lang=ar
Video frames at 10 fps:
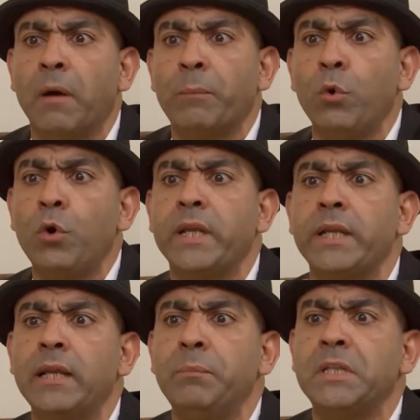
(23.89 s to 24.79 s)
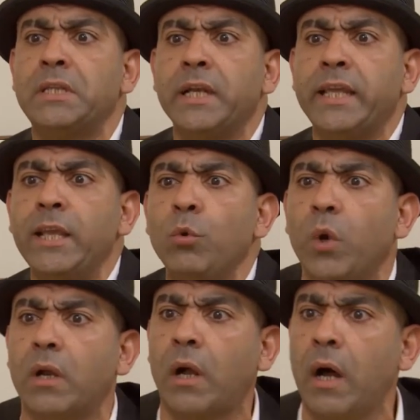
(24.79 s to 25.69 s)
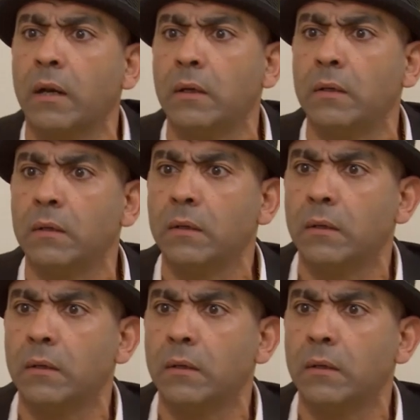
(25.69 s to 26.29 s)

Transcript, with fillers: مبروك لنجمة الجيل والقرن